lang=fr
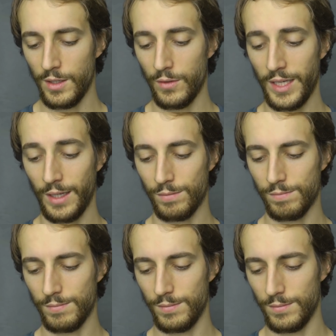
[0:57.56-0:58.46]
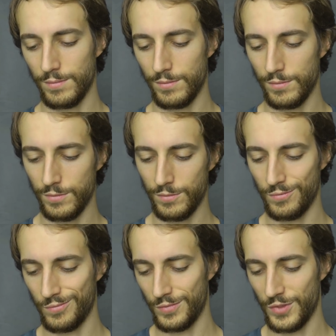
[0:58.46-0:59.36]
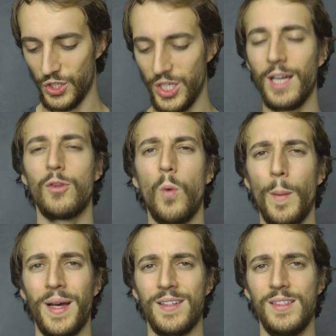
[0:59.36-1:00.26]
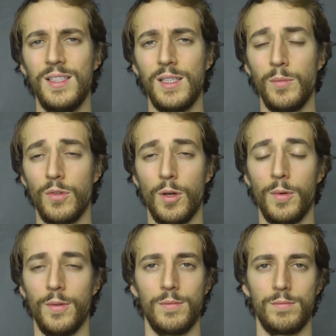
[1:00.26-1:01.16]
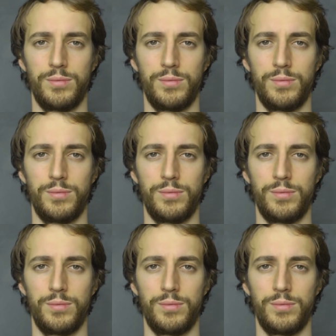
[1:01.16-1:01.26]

donc il y a, je dirais, trois parties qui me semblent